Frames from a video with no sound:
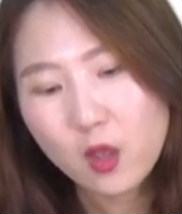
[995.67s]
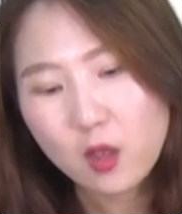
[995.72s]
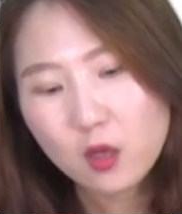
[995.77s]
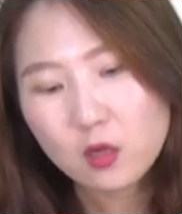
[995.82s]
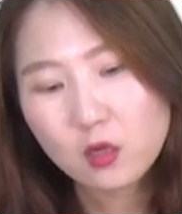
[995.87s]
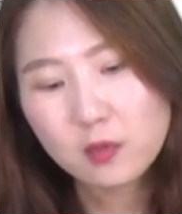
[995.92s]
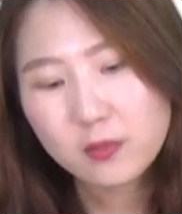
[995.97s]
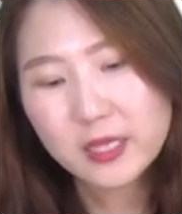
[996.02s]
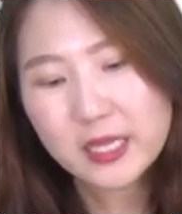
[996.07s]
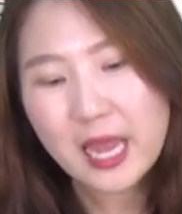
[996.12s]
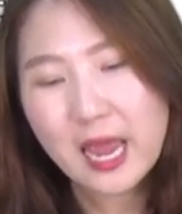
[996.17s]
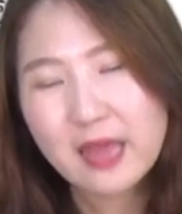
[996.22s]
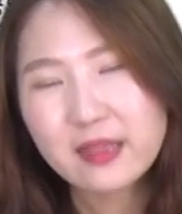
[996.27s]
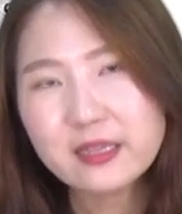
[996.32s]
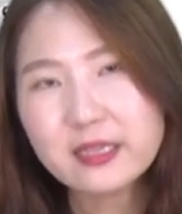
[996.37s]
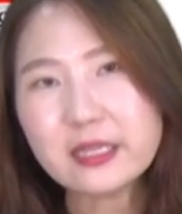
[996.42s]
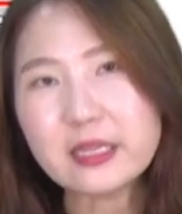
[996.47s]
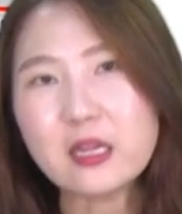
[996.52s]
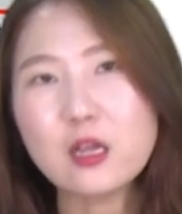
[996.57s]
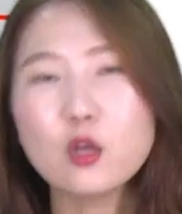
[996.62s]
그럼
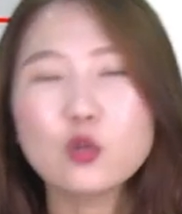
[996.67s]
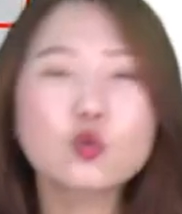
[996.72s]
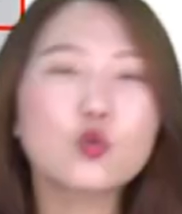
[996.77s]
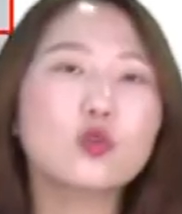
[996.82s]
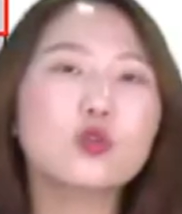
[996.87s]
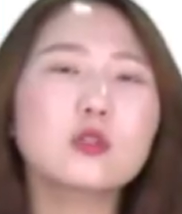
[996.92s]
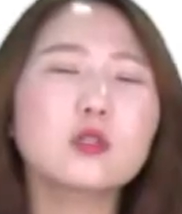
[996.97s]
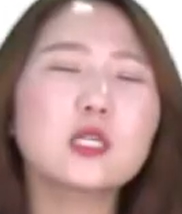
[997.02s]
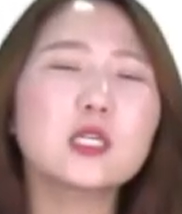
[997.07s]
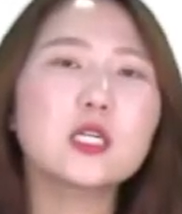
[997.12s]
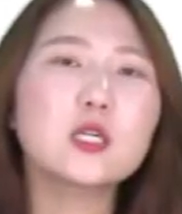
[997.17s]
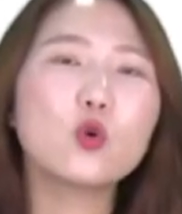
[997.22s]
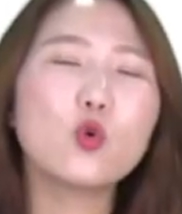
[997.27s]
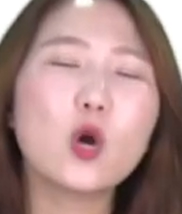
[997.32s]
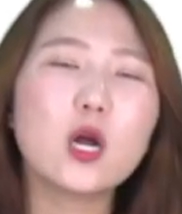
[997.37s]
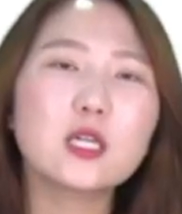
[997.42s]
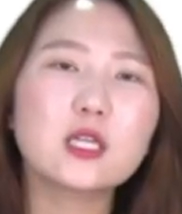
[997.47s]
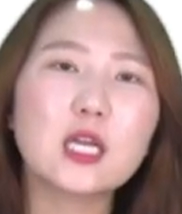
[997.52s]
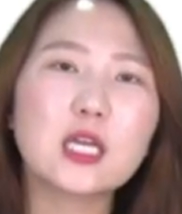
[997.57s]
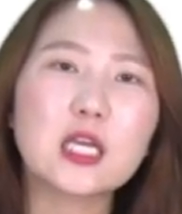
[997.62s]
얘는 소득세
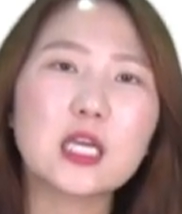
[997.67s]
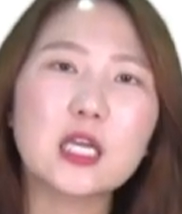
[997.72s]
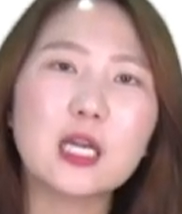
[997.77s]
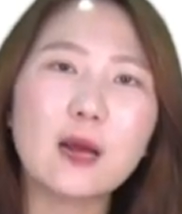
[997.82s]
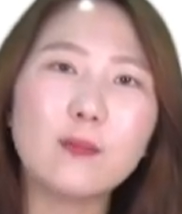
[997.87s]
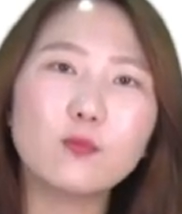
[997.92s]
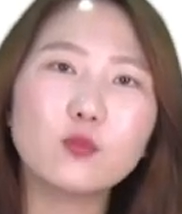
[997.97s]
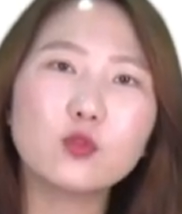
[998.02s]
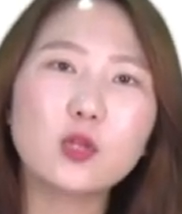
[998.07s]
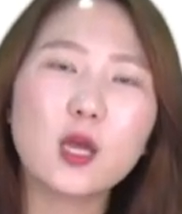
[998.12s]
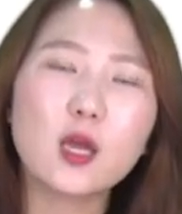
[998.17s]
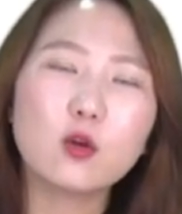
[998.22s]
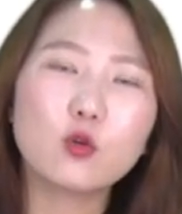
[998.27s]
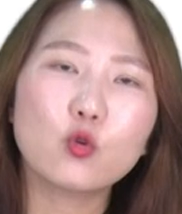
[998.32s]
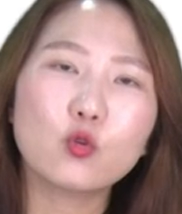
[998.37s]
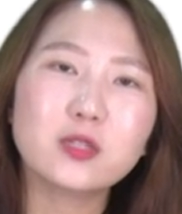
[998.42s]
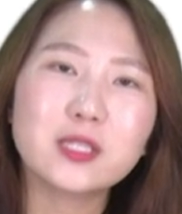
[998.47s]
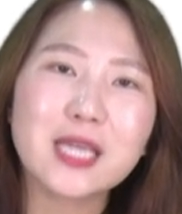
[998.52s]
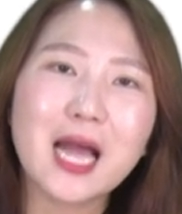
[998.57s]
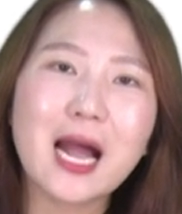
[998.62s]
신고할 때 기납부
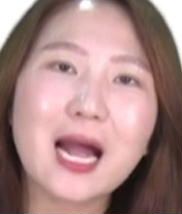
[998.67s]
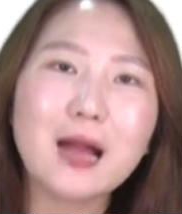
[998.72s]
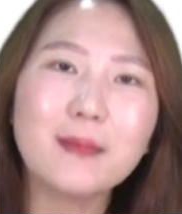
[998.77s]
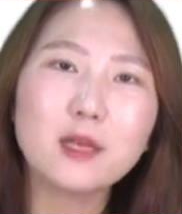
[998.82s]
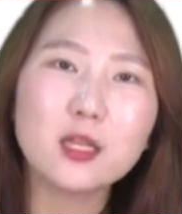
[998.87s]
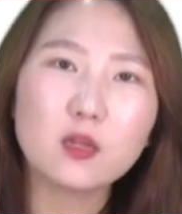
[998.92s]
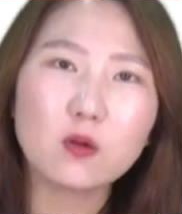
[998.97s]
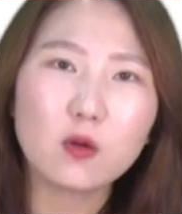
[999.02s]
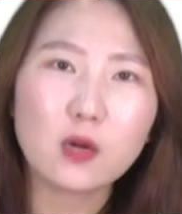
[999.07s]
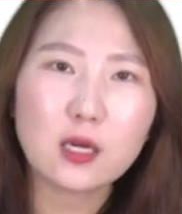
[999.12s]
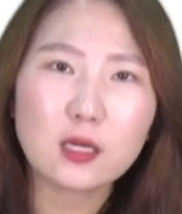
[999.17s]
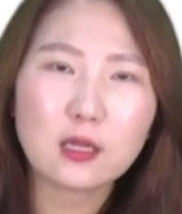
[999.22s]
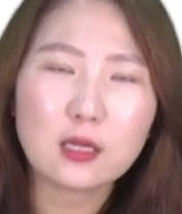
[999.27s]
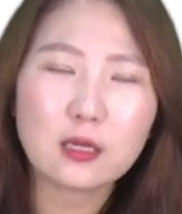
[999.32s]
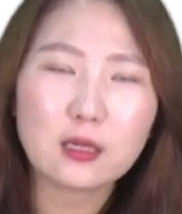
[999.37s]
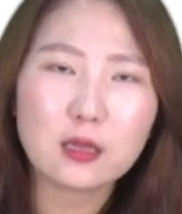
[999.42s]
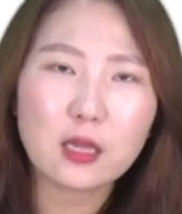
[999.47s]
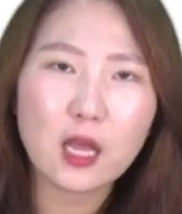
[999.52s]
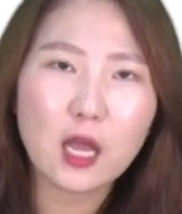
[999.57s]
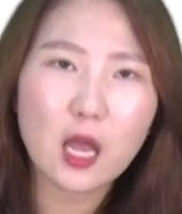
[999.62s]
세액으로 차감이 들어가야
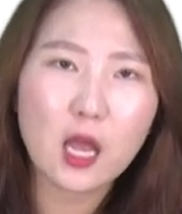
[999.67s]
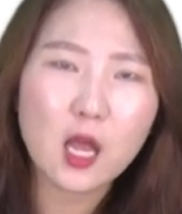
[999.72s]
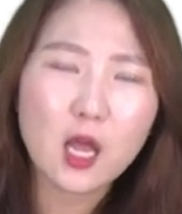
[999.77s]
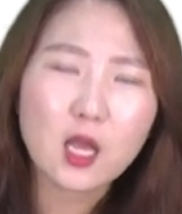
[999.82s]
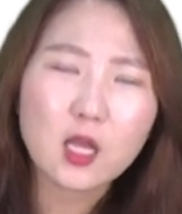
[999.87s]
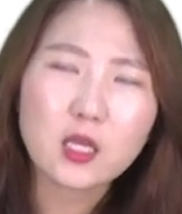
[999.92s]
되는데